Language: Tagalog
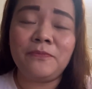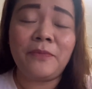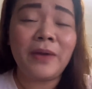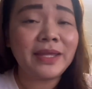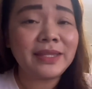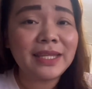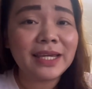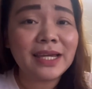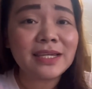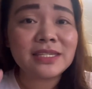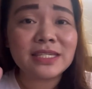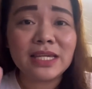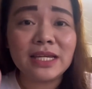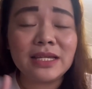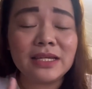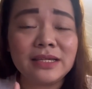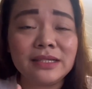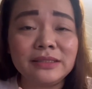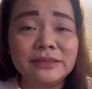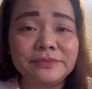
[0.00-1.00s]
Pwede
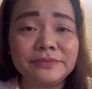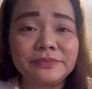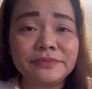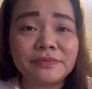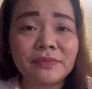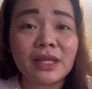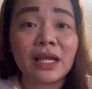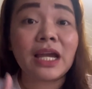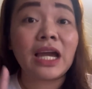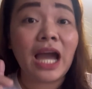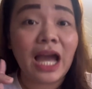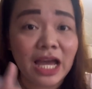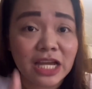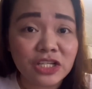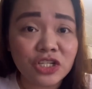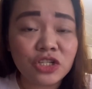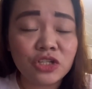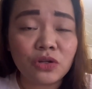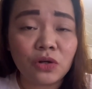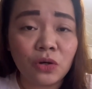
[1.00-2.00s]
kasing
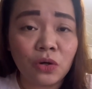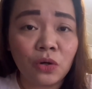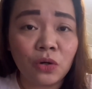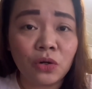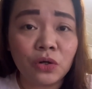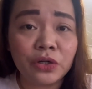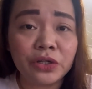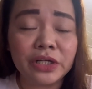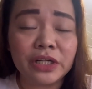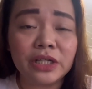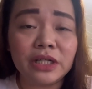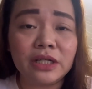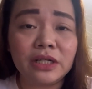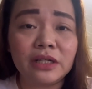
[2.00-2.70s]
cash or